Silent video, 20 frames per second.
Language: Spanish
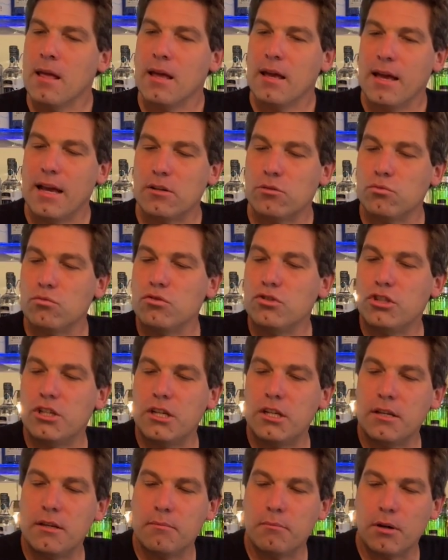Es un
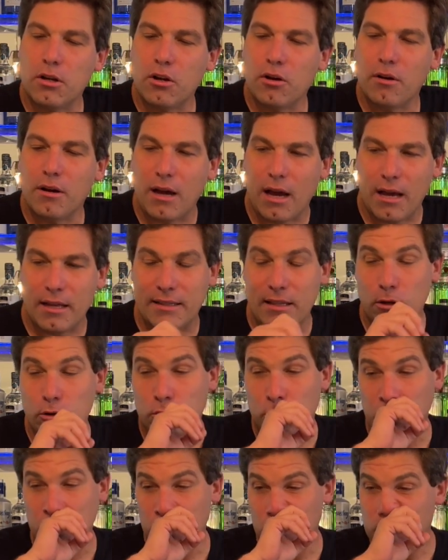jean, bueno,
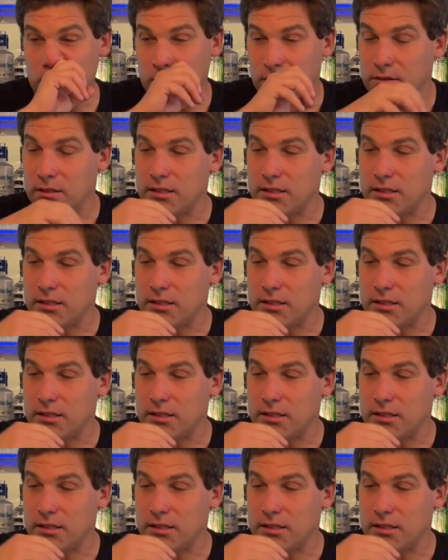Estados Unidos